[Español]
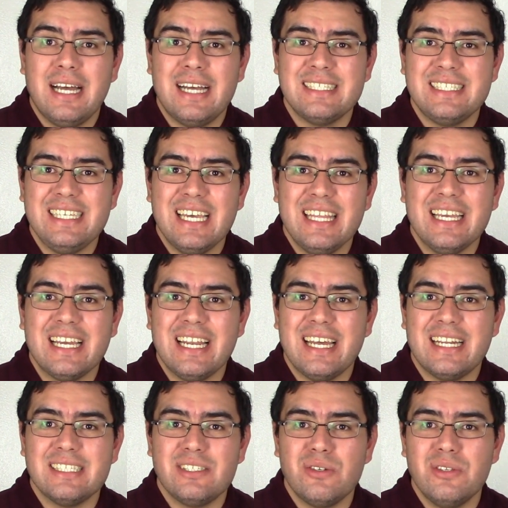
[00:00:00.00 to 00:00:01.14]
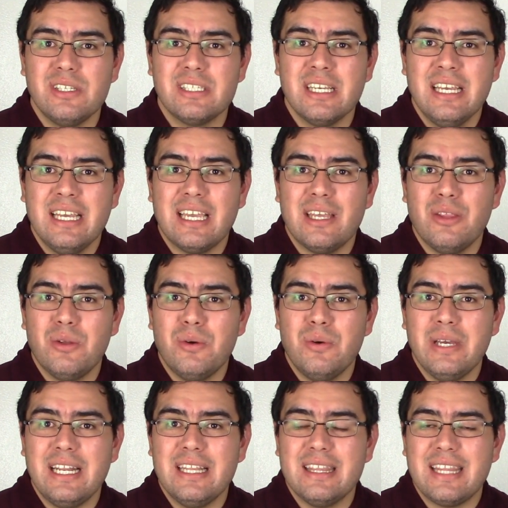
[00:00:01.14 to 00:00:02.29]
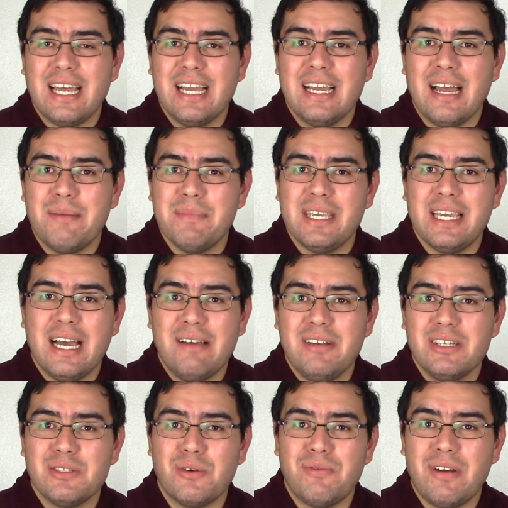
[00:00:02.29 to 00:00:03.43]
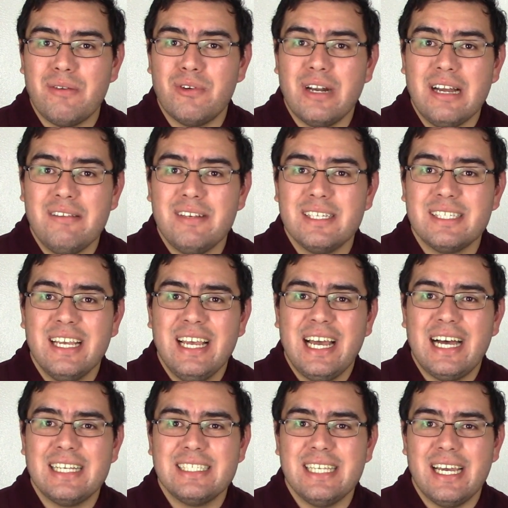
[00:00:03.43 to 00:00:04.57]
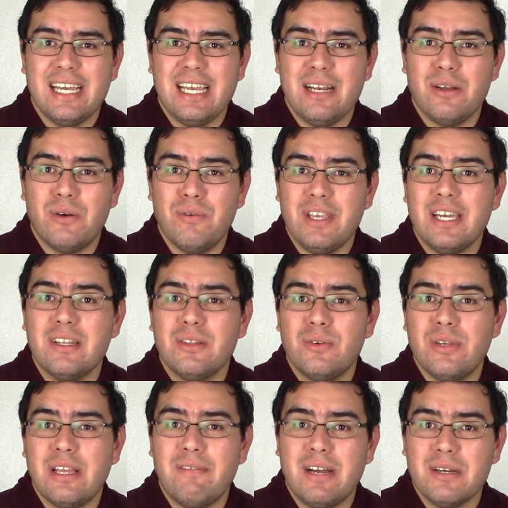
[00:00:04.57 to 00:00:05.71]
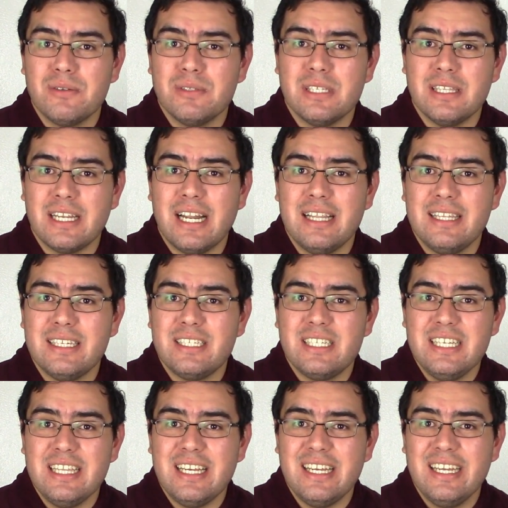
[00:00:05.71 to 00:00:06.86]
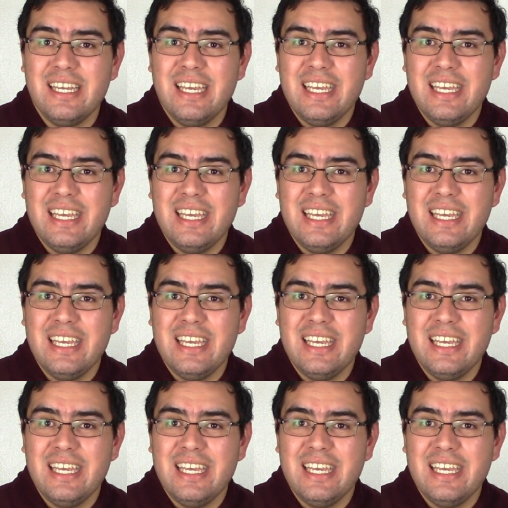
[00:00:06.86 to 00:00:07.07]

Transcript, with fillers: hacía declaraciones que no eran tan amigables o favorables hacia el gobierno y el Banco Central de China